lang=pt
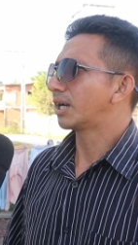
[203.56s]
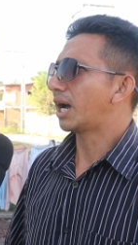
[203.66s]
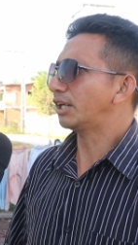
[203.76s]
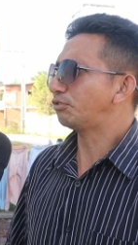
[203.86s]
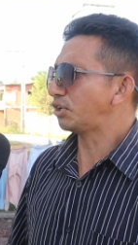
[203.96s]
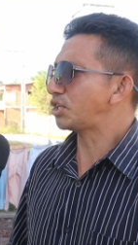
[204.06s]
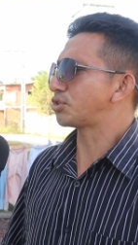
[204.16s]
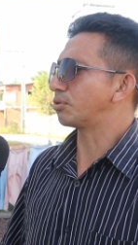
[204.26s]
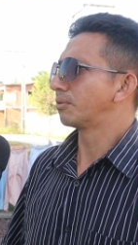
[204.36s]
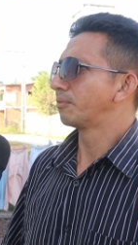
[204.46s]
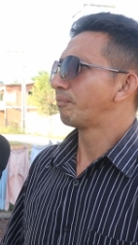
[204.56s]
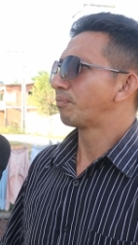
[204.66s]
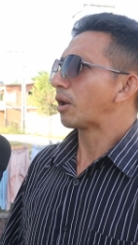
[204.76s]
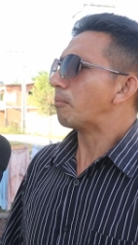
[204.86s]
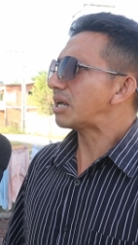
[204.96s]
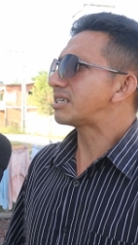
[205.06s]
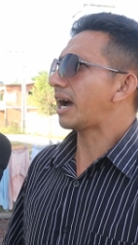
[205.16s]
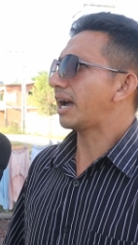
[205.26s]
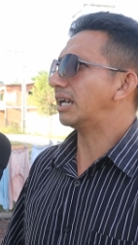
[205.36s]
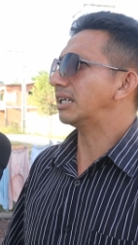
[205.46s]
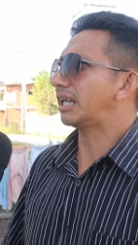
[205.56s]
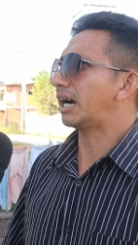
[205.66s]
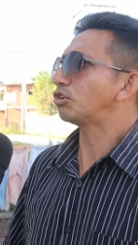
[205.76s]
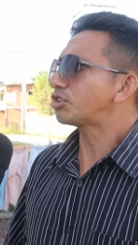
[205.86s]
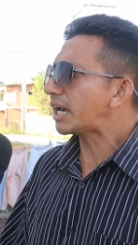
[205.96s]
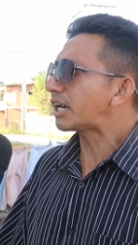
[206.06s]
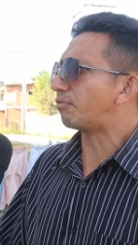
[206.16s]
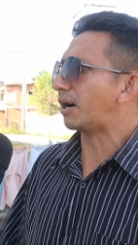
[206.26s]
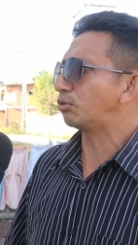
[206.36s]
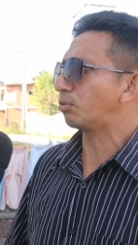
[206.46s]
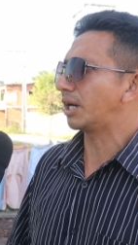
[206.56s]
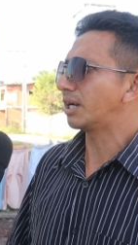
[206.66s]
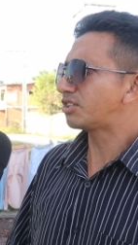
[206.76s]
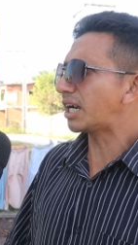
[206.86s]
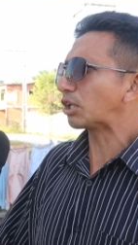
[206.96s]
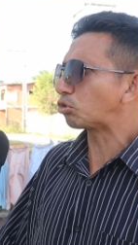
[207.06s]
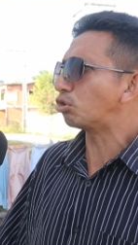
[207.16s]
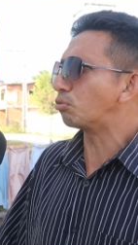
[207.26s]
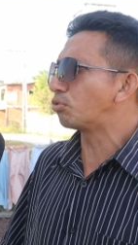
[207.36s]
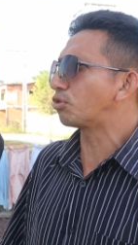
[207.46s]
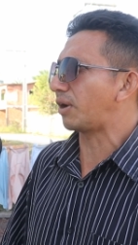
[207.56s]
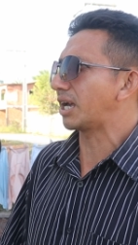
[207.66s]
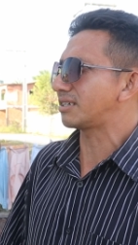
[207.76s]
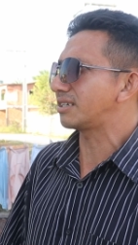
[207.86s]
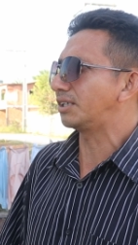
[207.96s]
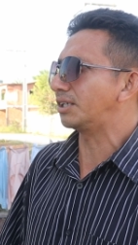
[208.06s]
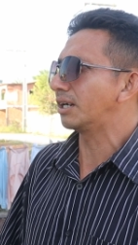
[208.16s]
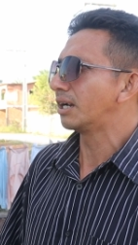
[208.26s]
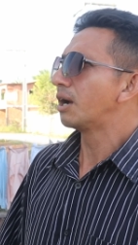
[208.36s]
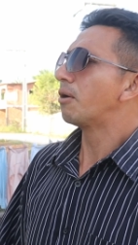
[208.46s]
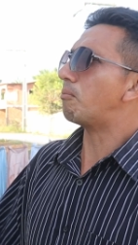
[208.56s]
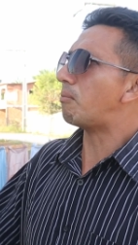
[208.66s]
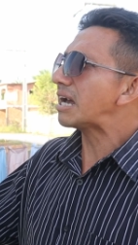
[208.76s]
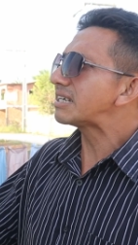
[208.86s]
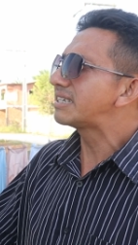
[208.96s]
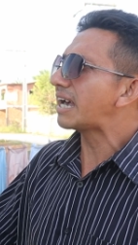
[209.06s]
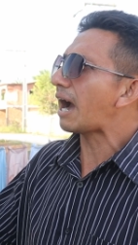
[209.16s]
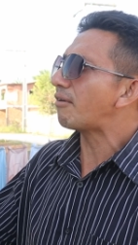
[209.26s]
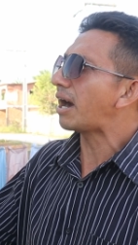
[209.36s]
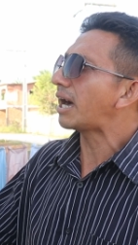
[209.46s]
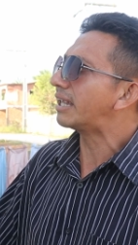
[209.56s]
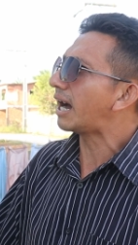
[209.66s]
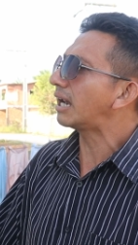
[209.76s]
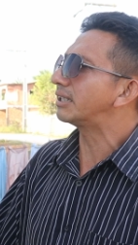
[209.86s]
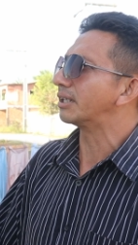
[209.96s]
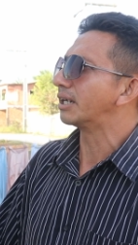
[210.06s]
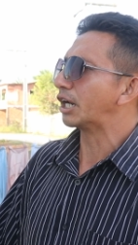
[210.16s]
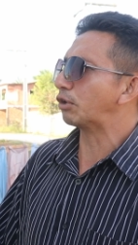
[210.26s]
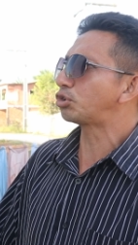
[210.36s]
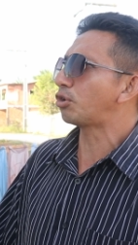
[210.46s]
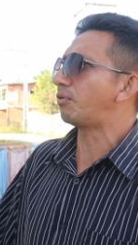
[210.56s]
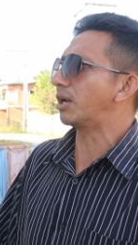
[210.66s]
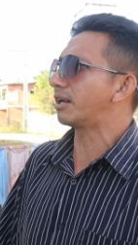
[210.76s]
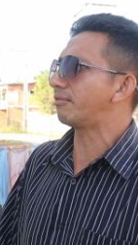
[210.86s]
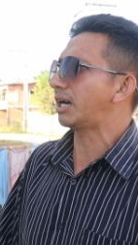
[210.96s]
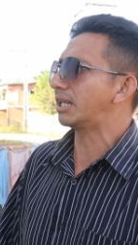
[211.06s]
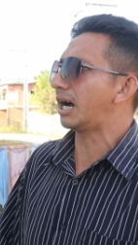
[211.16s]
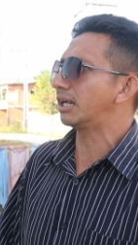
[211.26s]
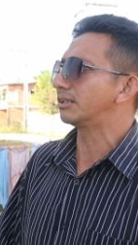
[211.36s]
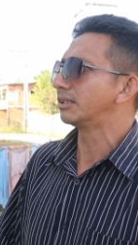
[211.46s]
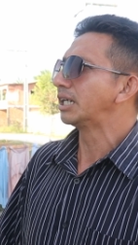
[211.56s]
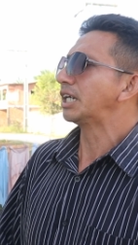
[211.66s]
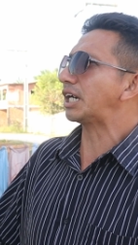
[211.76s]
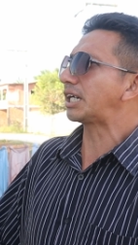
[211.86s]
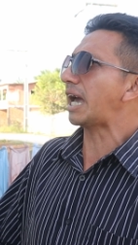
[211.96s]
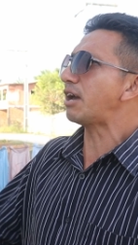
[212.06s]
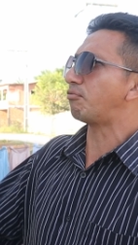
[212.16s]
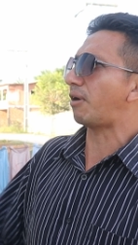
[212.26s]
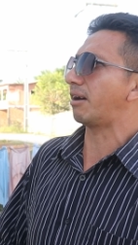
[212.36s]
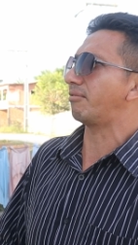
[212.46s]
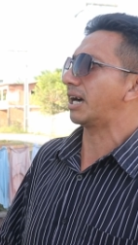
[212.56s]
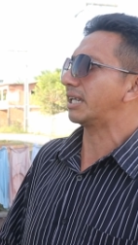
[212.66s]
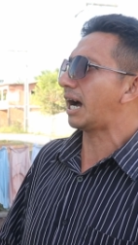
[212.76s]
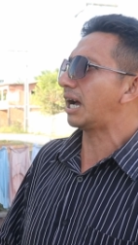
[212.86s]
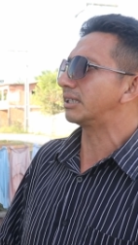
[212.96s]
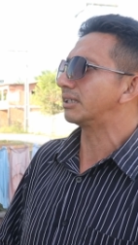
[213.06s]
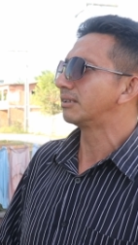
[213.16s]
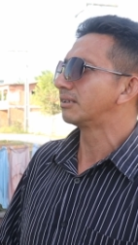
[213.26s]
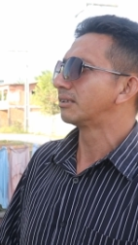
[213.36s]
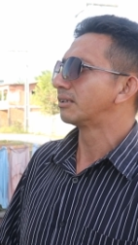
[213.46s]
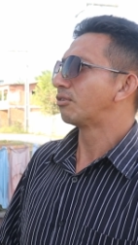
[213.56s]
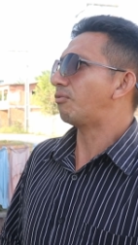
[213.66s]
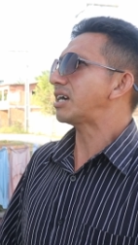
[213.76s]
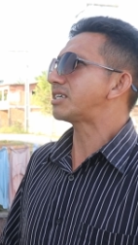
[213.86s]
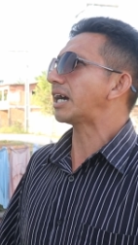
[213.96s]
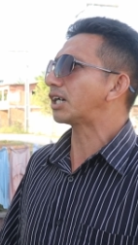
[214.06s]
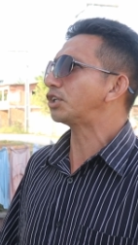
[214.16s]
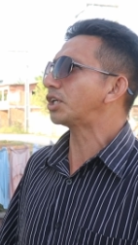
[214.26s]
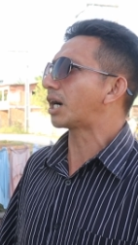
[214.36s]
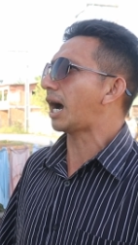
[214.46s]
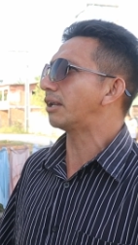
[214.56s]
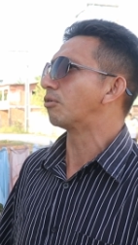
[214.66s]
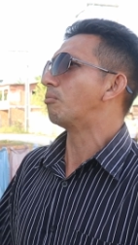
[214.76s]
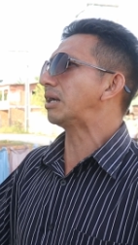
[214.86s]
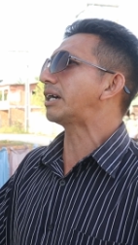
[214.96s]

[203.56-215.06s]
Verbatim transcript: É difícil. Mas é a realidade. Eu sei que vai doer, sei que todo mundo vai assistir, mas é a verdade. Eu estou falando a verdade. E quem fala a verdade vai ser criticado. Mas